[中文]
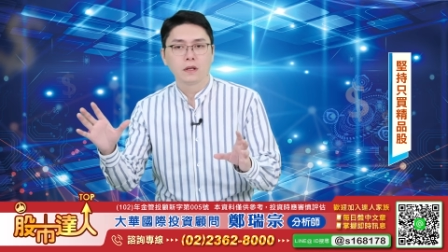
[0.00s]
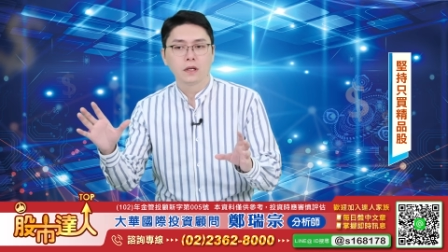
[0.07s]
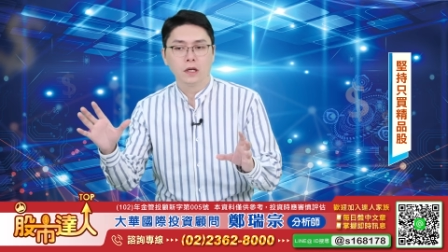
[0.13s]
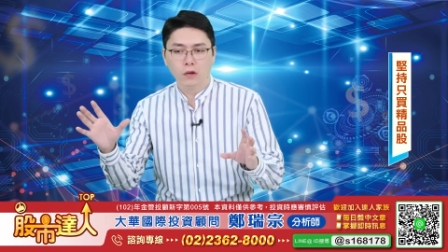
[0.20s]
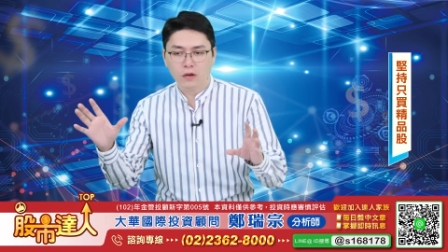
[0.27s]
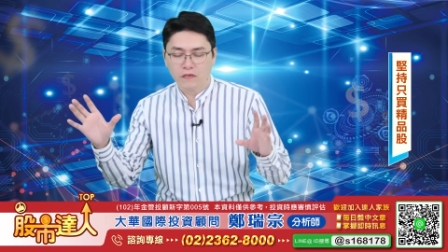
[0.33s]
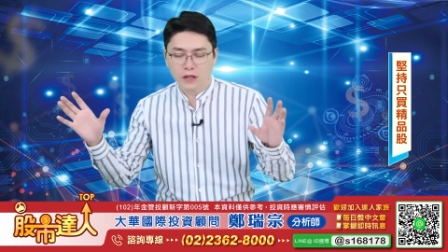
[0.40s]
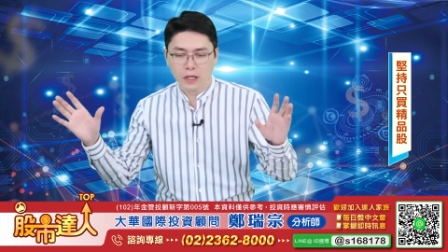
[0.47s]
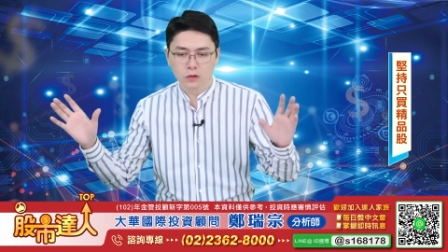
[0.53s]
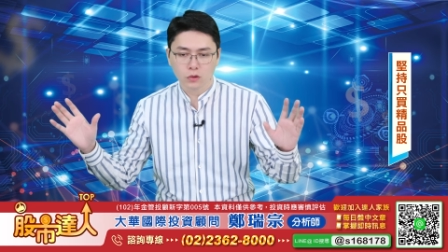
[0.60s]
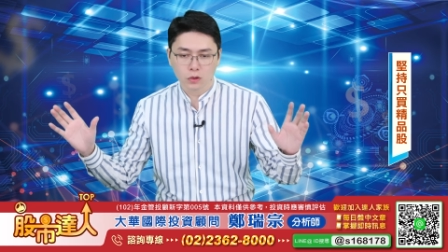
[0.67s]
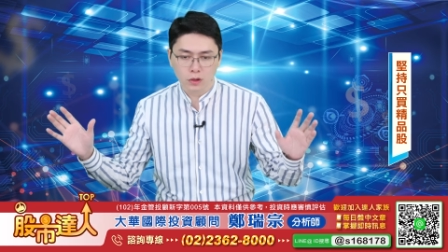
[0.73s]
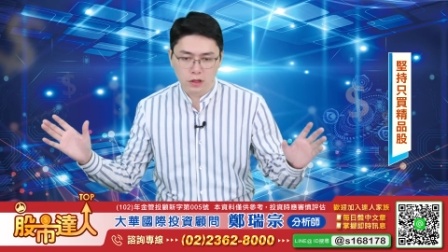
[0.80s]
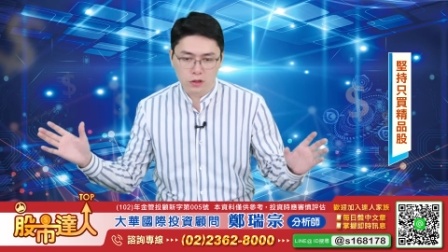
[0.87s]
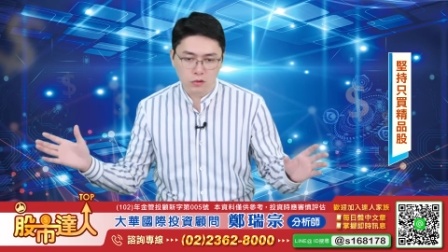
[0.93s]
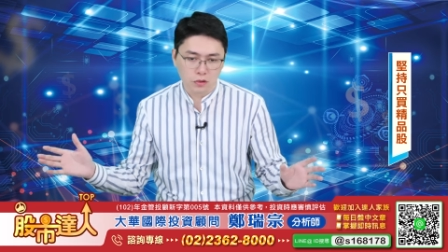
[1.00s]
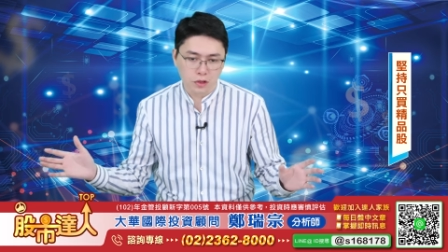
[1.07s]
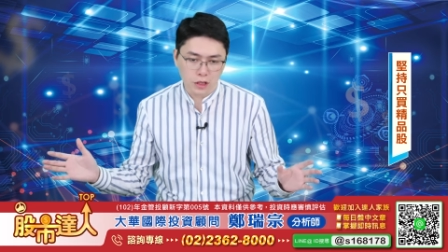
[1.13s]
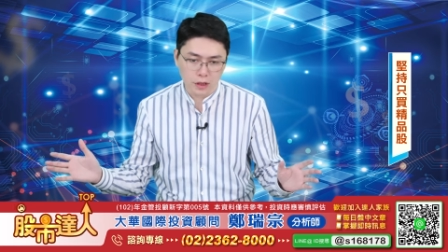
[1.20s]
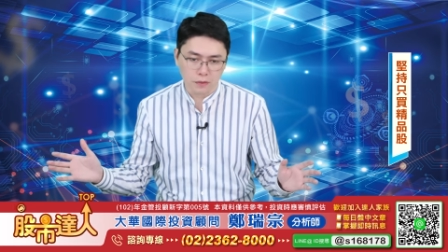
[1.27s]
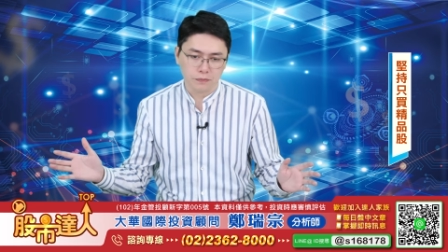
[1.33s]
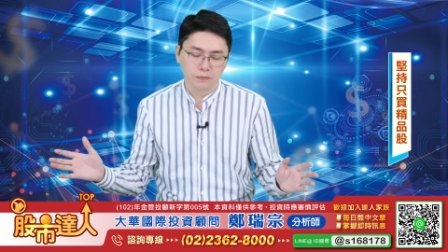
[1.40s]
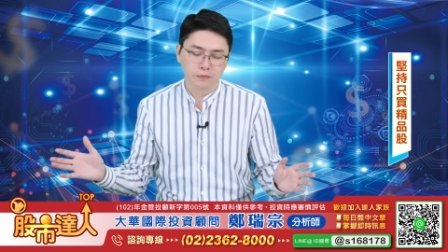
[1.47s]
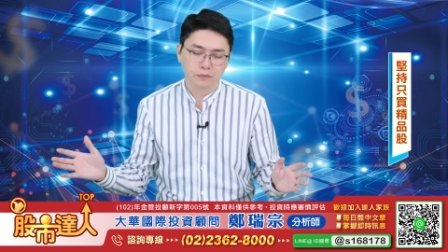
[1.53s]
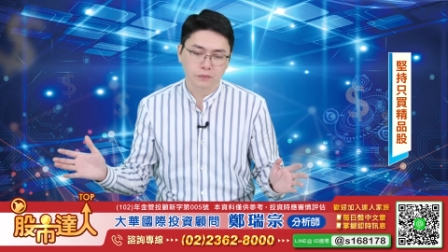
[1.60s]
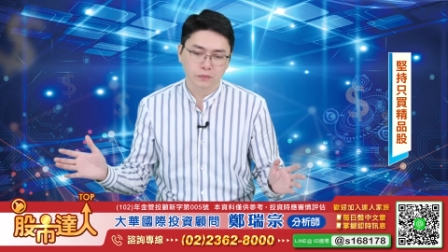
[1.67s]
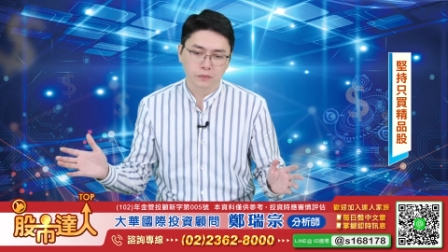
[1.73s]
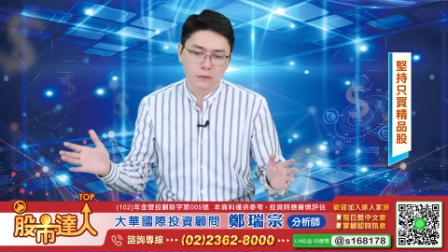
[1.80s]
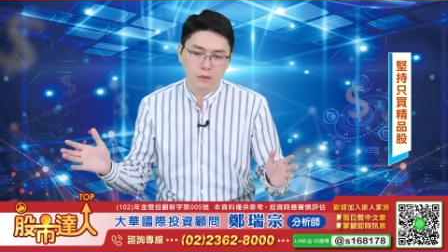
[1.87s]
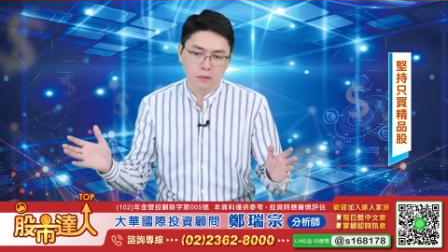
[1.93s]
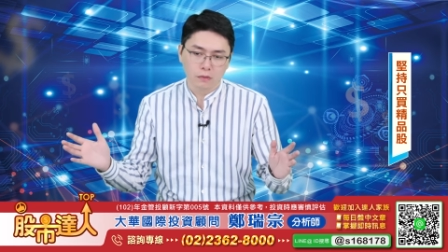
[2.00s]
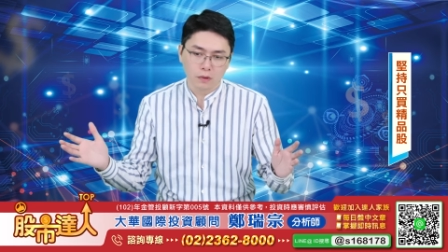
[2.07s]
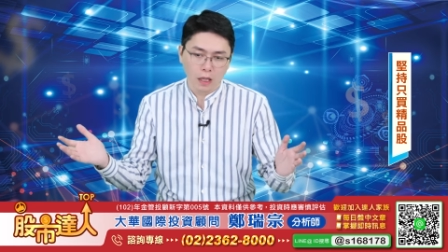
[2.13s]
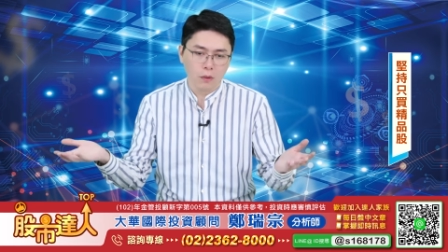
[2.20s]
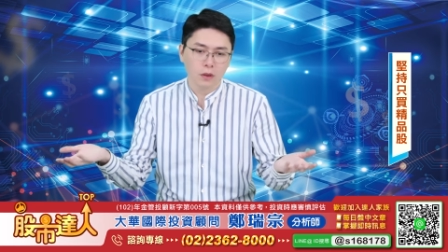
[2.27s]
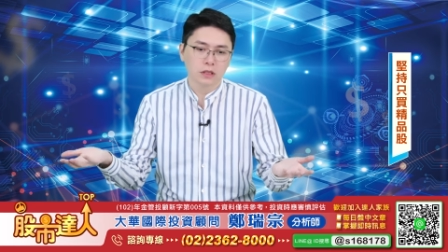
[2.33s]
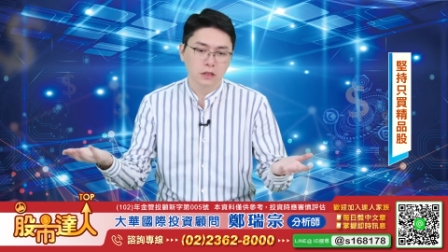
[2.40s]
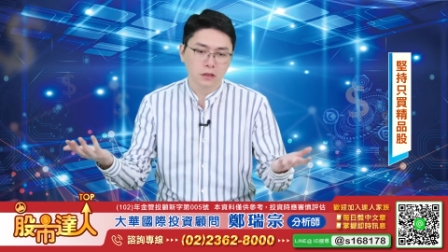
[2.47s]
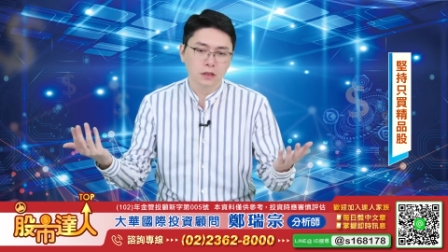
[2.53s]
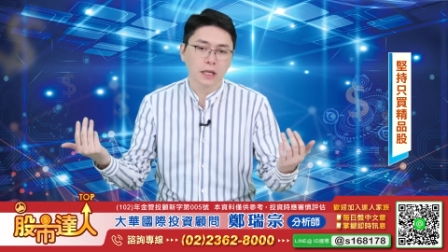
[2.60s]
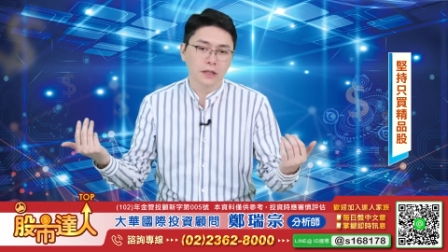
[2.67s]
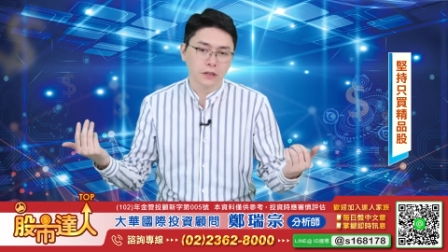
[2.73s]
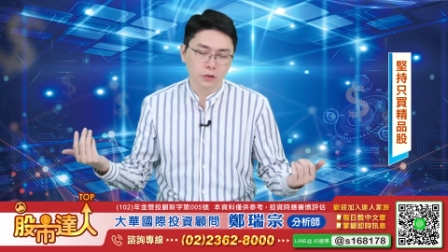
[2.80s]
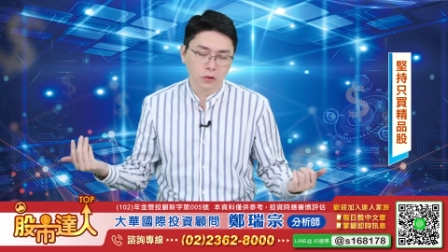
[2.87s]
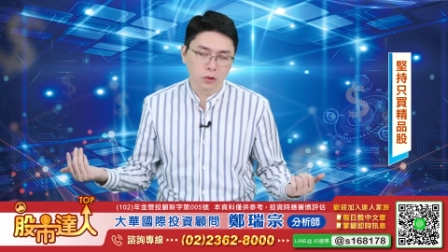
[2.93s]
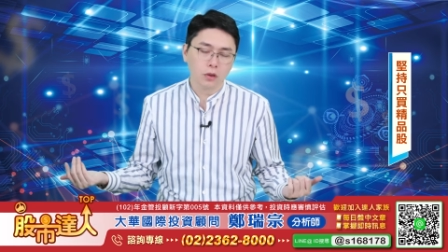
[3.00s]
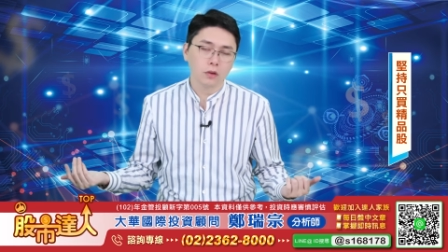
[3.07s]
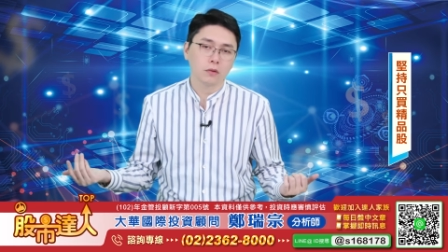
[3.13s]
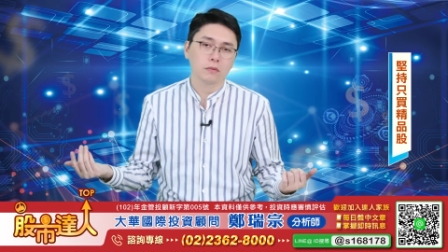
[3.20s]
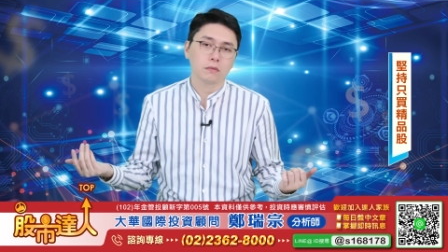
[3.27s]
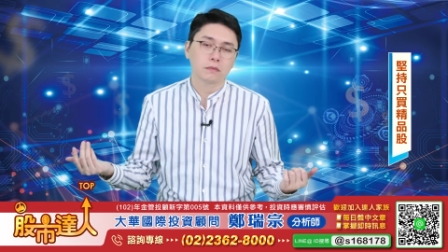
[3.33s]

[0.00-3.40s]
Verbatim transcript: 因为非常多的零组件，台湾其实产能都够。